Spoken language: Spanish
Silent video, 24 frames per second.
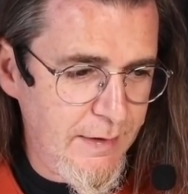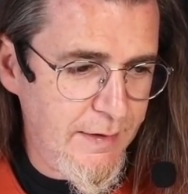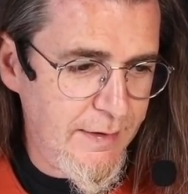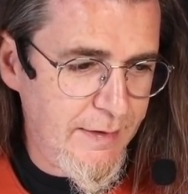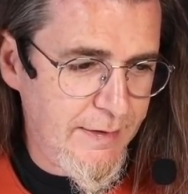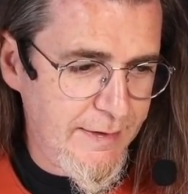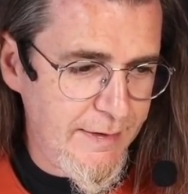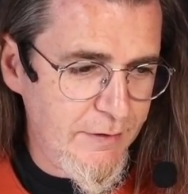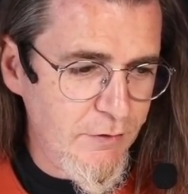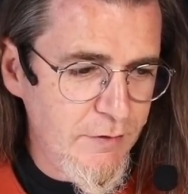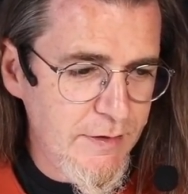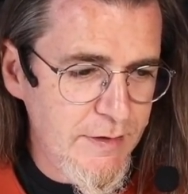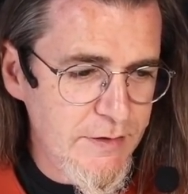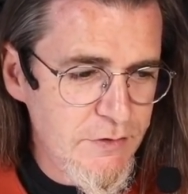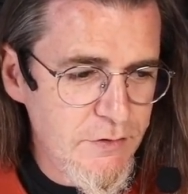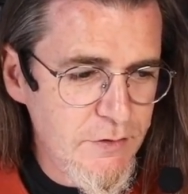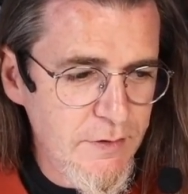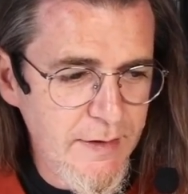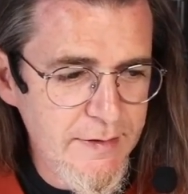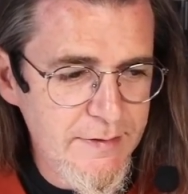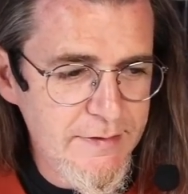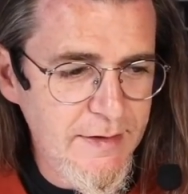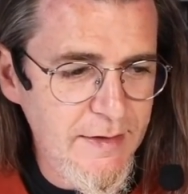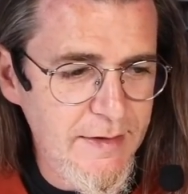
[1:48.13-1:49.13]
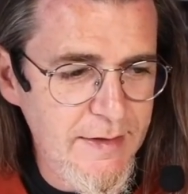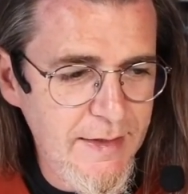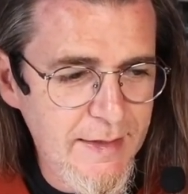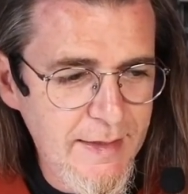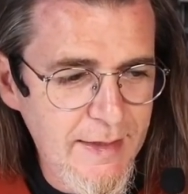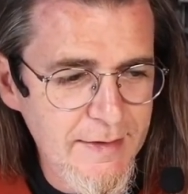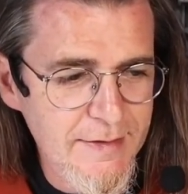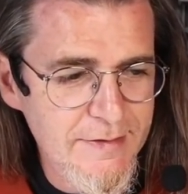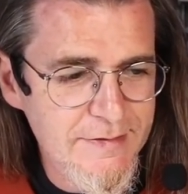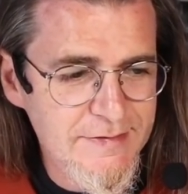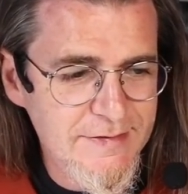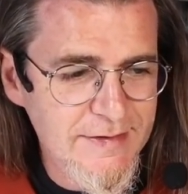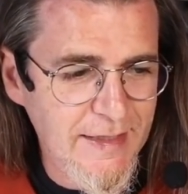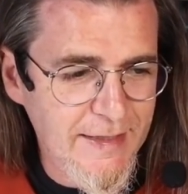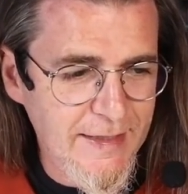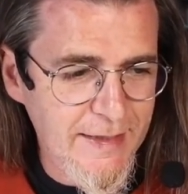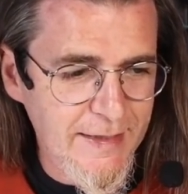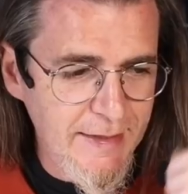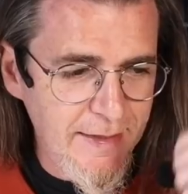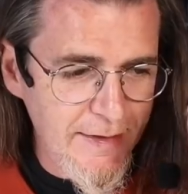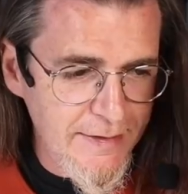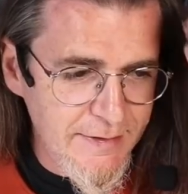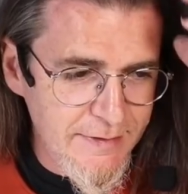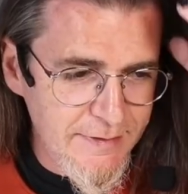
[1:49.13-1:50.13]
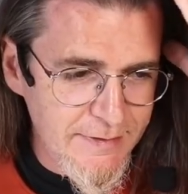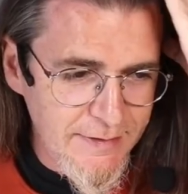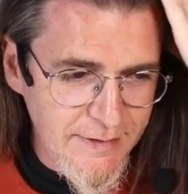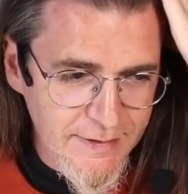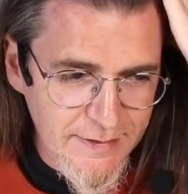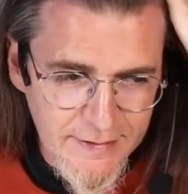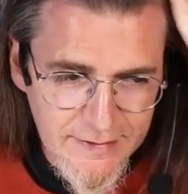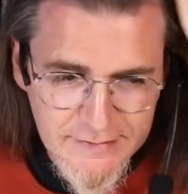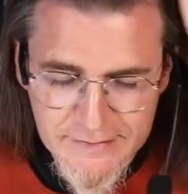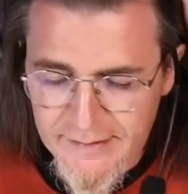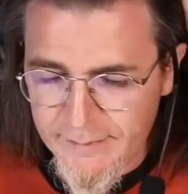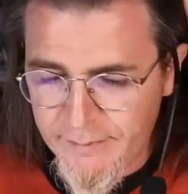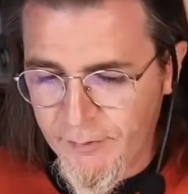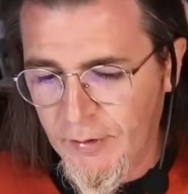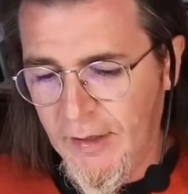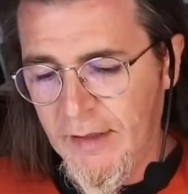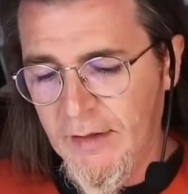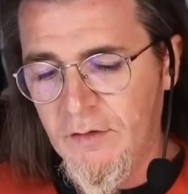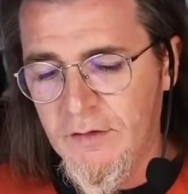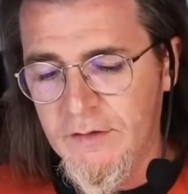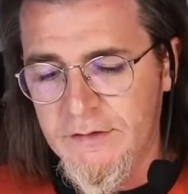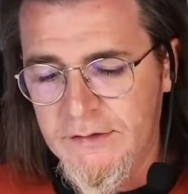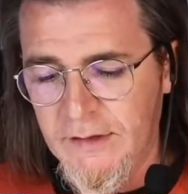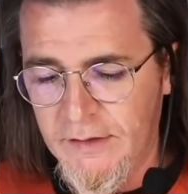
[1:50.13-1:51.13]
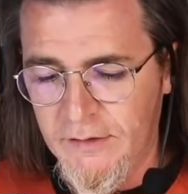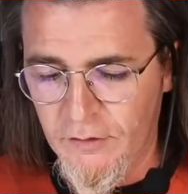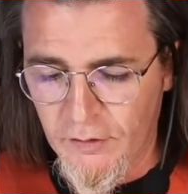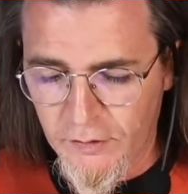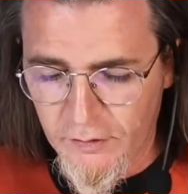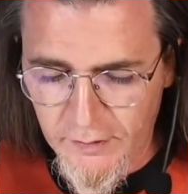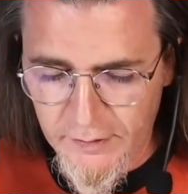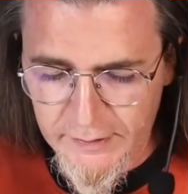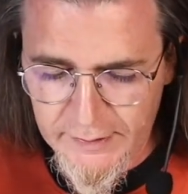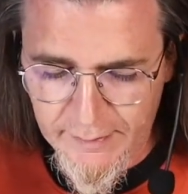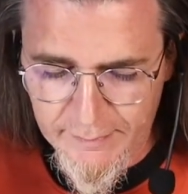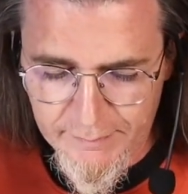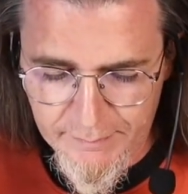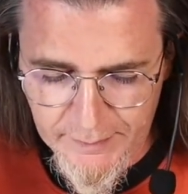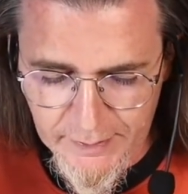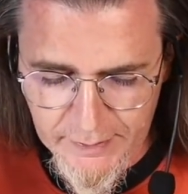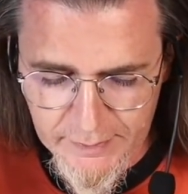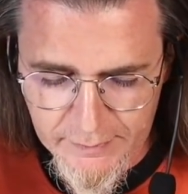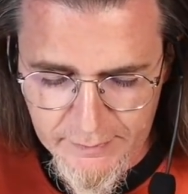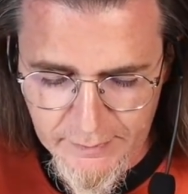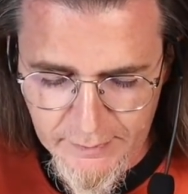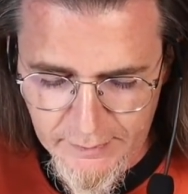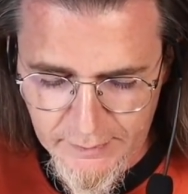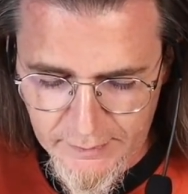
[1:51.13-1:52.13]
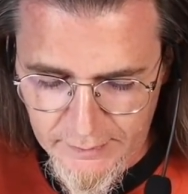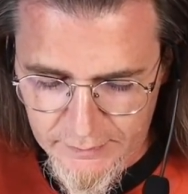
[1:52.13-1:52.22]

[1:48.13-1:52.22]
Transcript: ¿eh? Creo que eso es hasta ilegal, sacar a alguien de clase por algo así. Yo creo que también.